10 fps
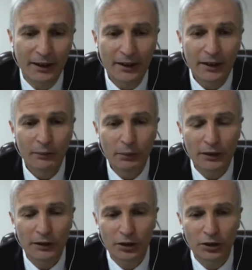
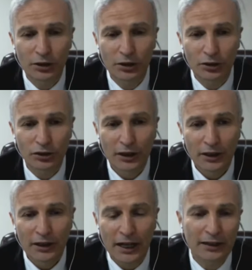bildiriyoruz. Yani
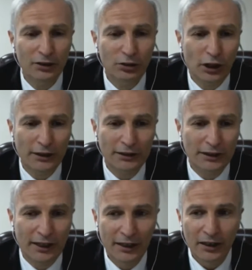şu anda da
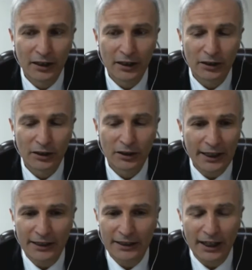Türkiye'nin her yerinde
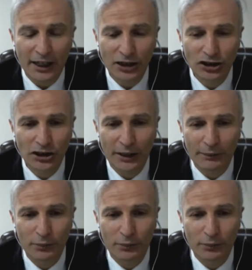aşı yapılıyor. Benzer